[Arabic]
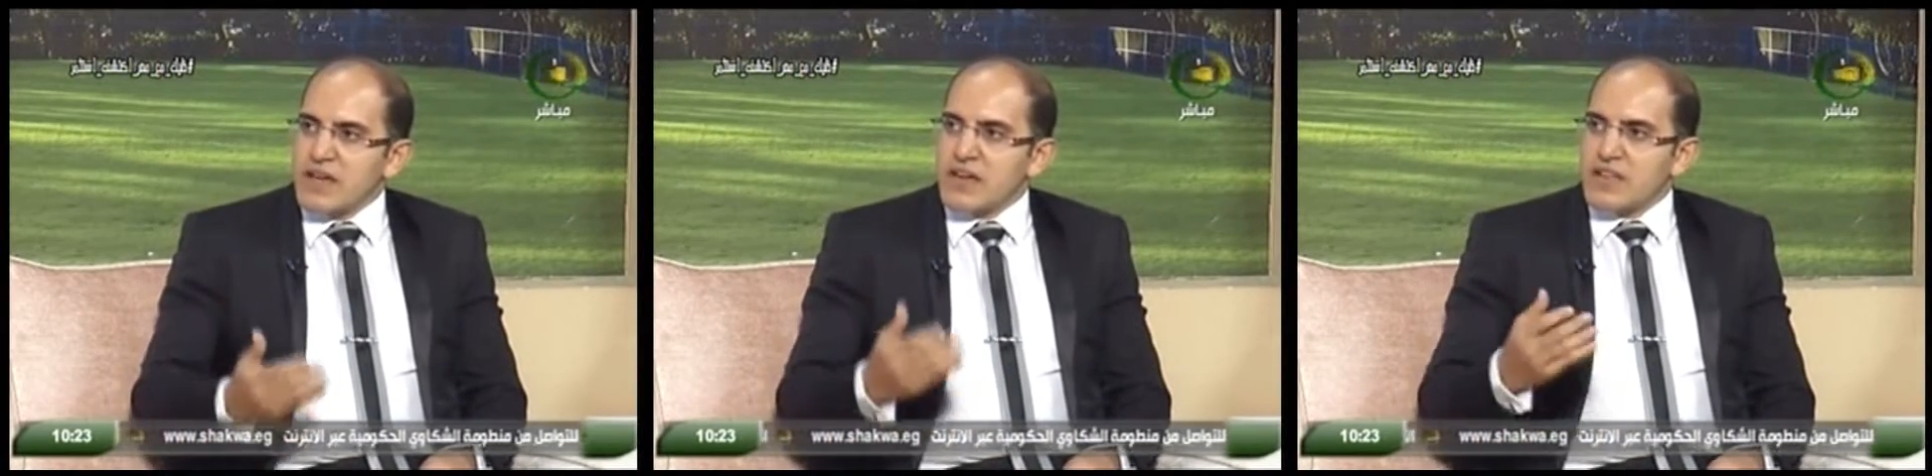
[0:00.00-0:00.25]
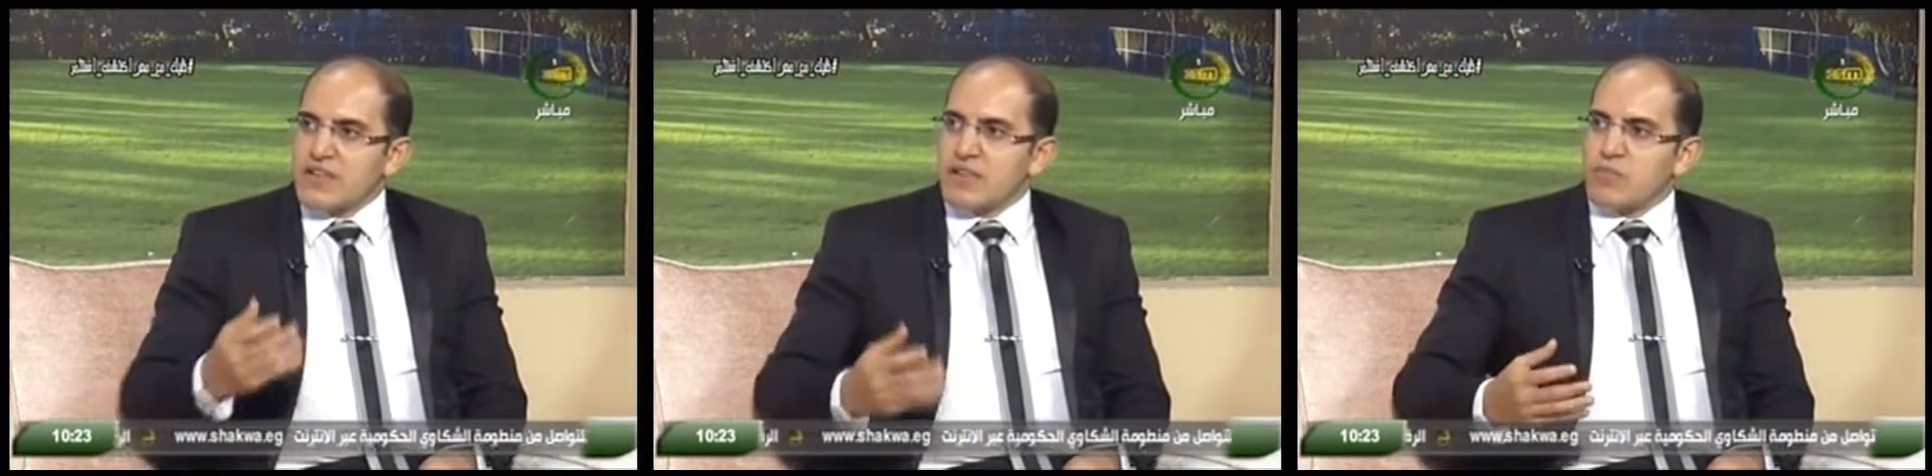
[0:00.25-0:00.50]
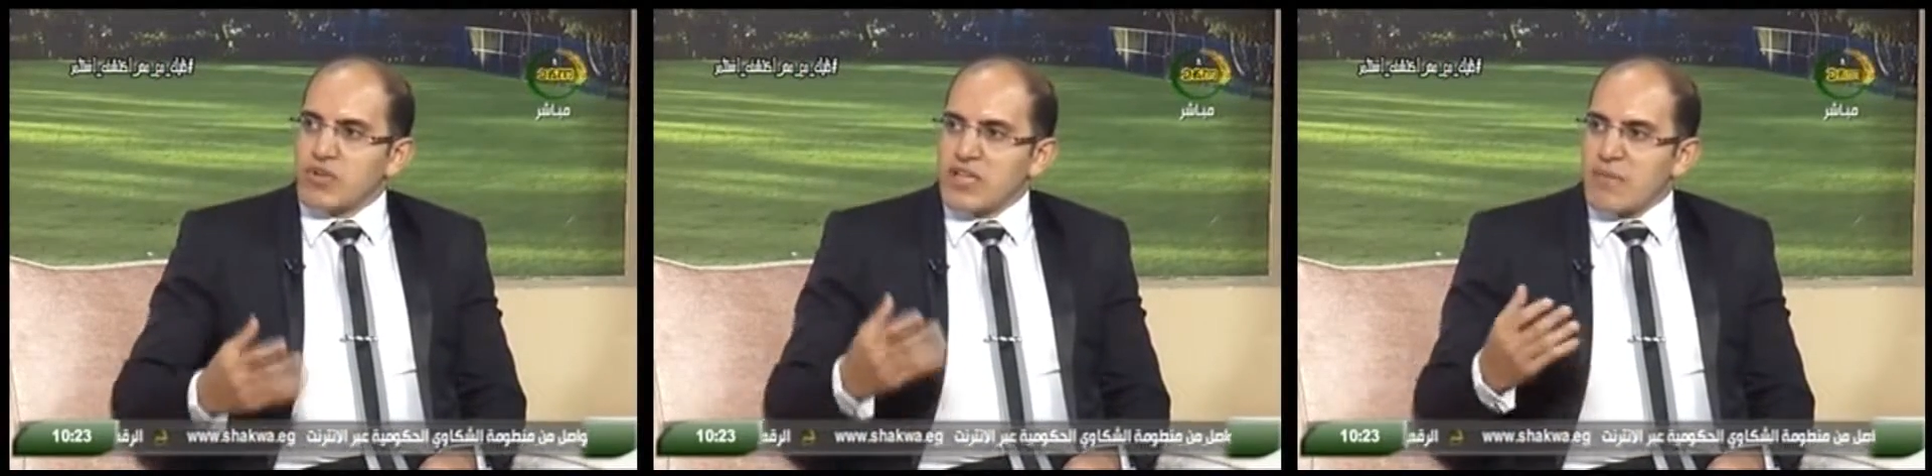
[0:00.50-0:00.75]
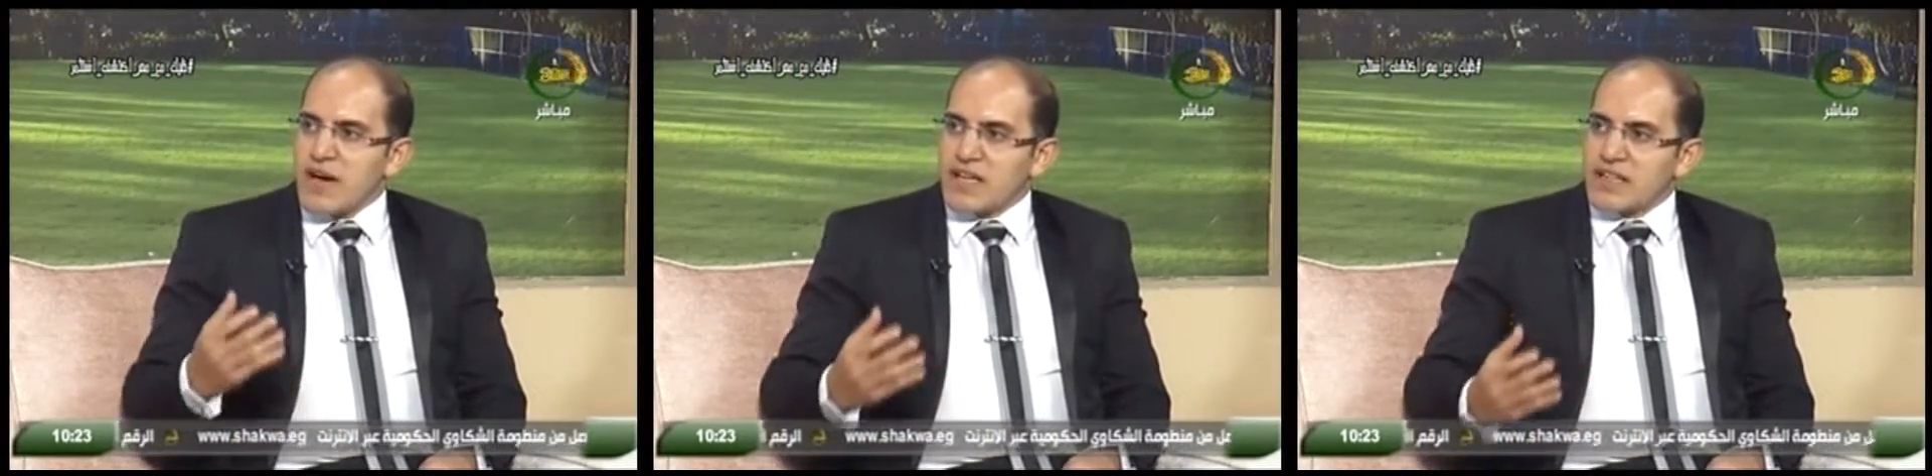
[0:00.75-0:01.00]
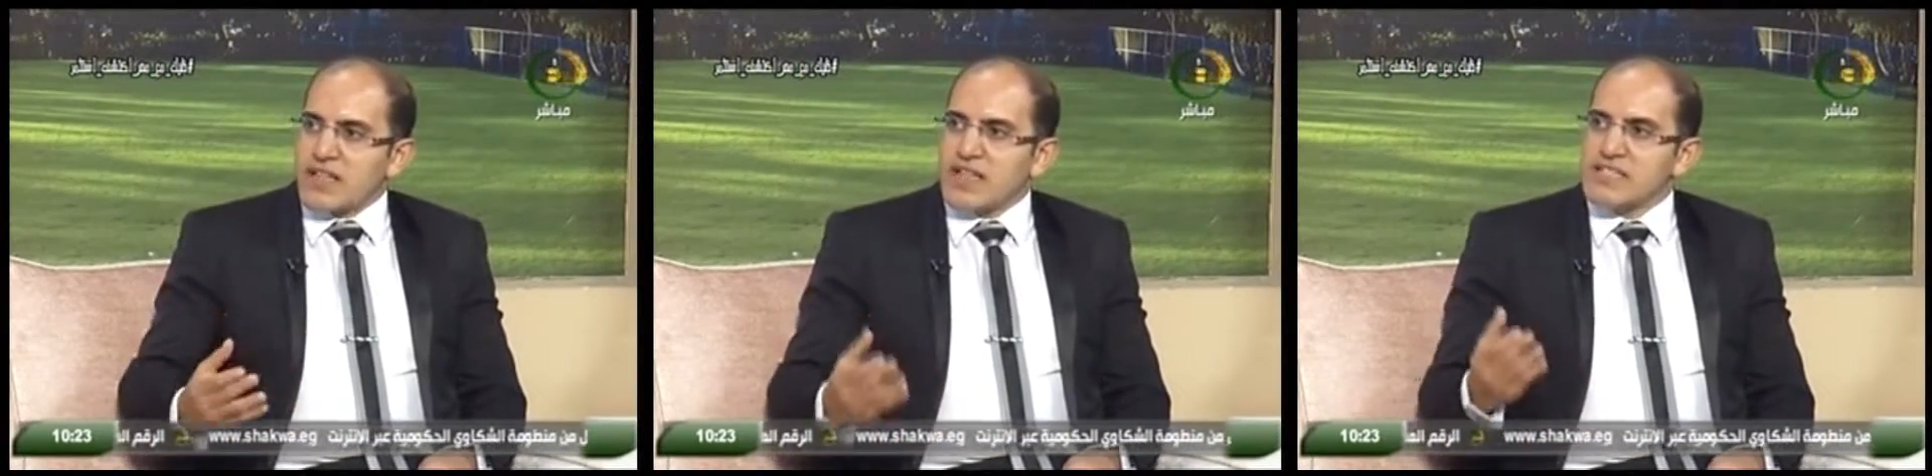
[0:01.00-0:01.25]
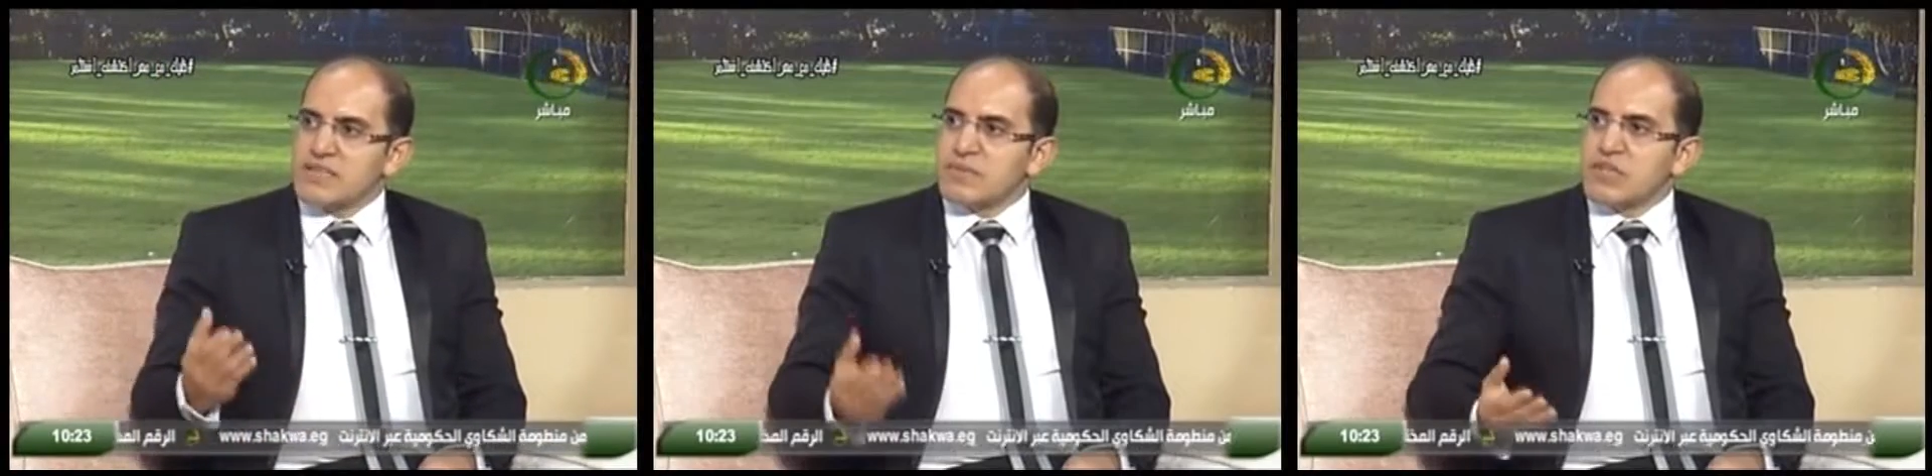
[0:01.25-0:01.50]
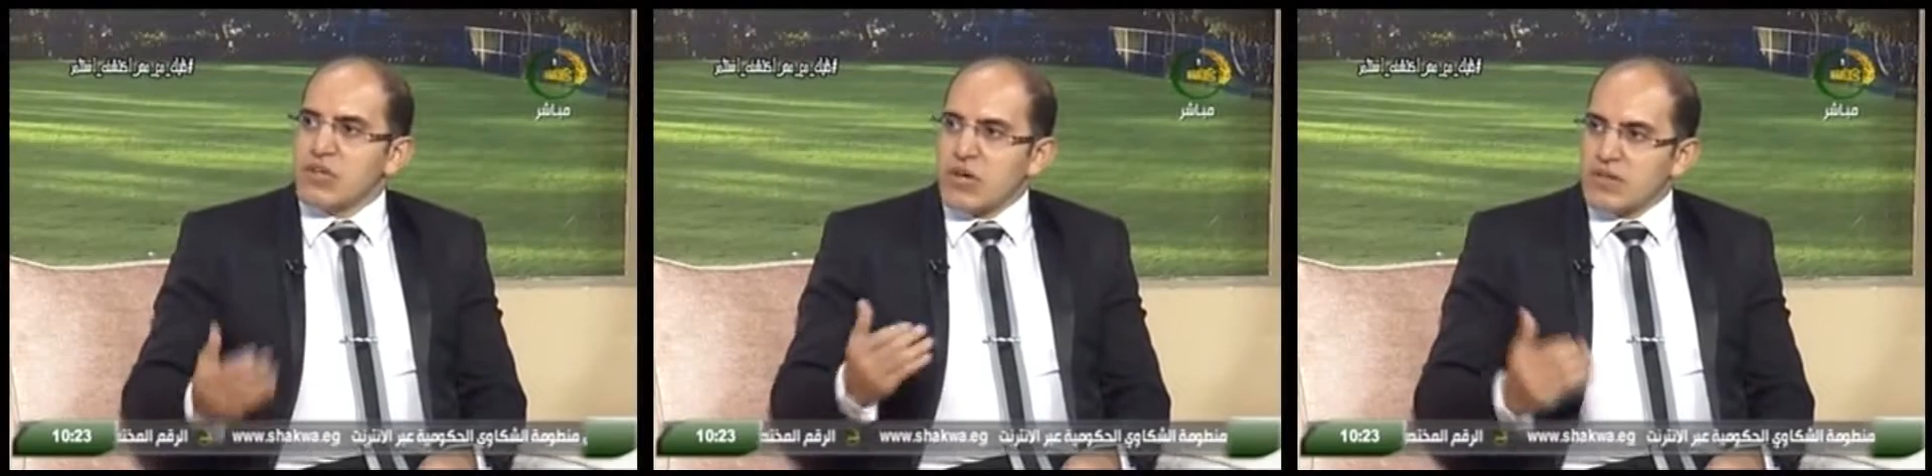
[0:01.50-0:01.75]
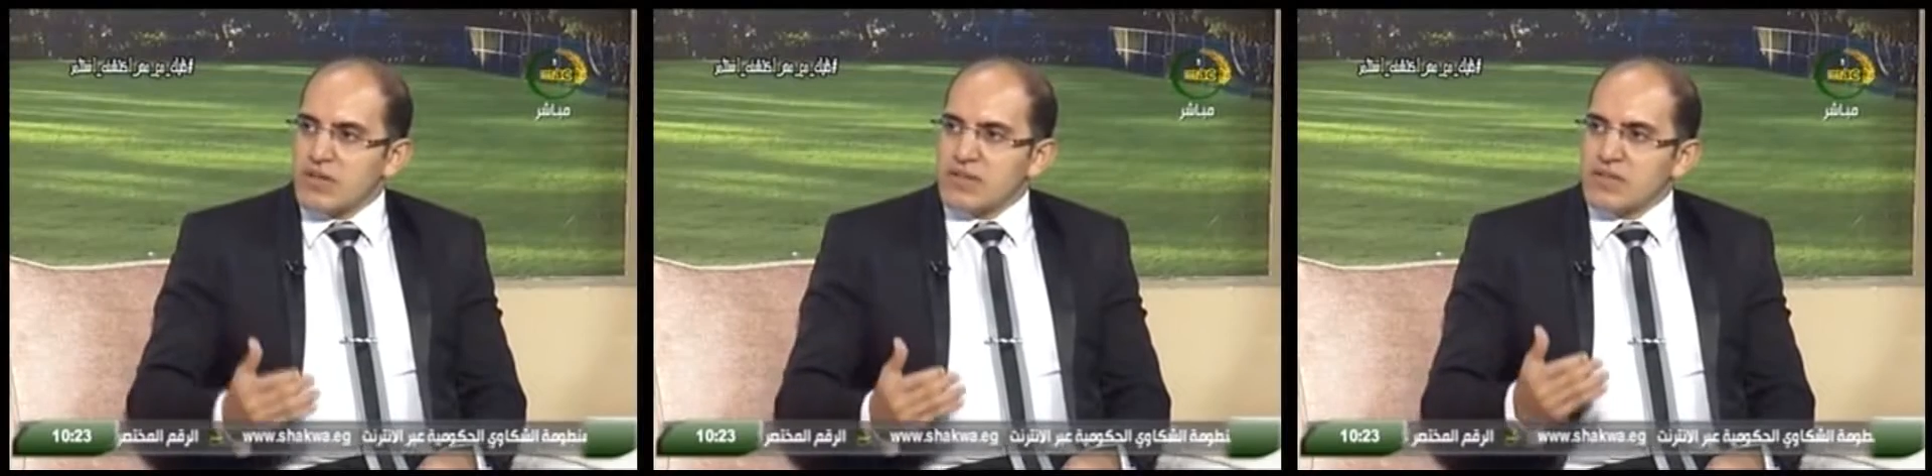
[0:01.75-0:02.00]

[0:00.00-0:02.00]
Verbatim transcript: ان المجتمع ده لازم يتغير